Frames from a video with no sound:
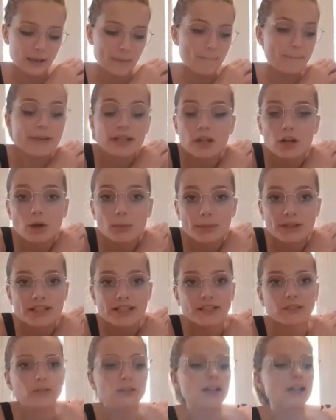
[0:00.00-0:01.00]
però per
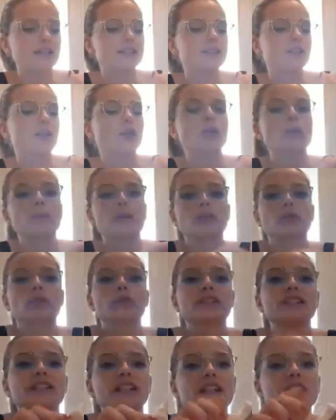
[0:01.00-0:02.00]
sicurezza ho comprato
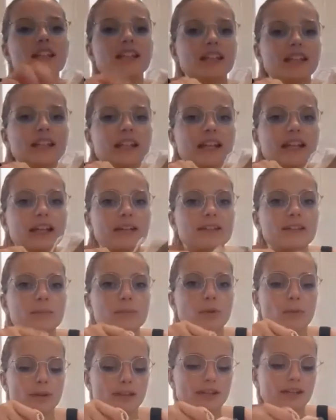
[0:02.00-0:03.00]
questa retina che si
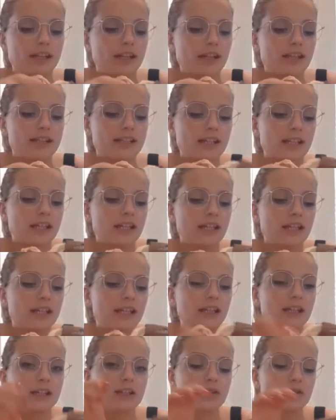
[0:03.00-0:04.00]
può mettere e inserire
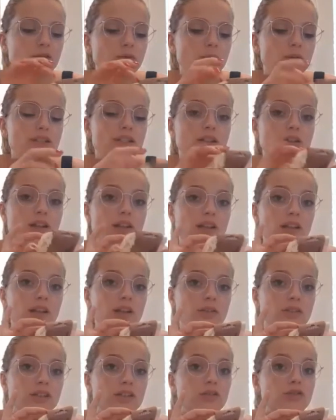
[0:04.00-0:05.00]
dentro questa retina
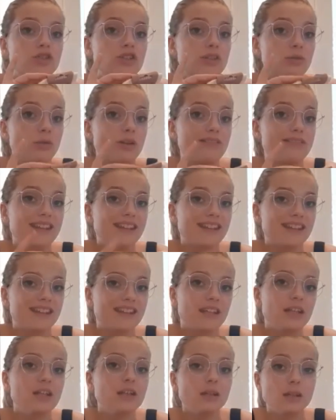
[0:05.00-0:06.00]
ha costato
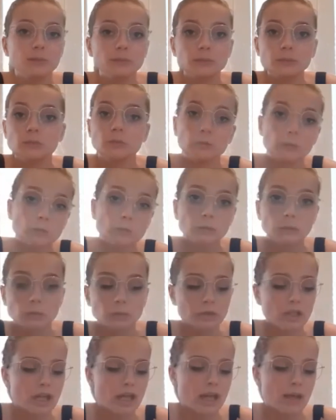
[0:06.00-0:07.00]
5,20
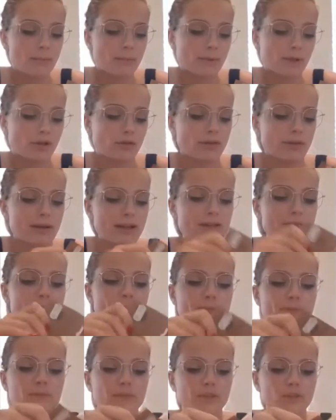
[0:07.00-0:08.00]
però vabbè
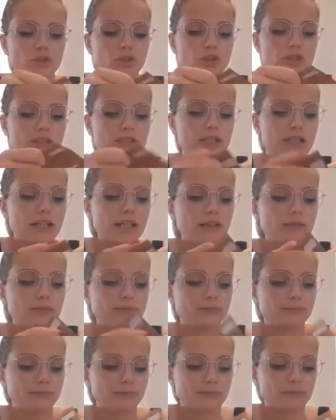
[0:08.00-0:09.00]
ci sta
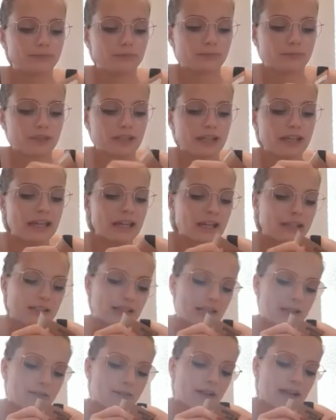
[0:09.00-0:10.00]
e è
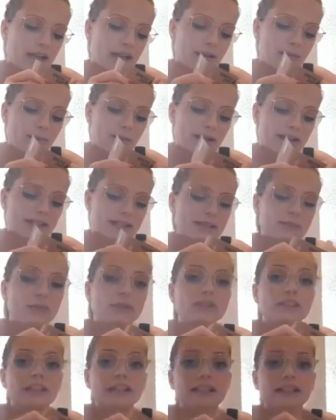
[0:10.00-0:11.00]
da lavare al massimo
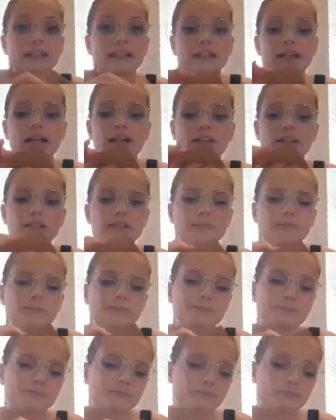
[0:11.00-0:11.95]
a 30 gradi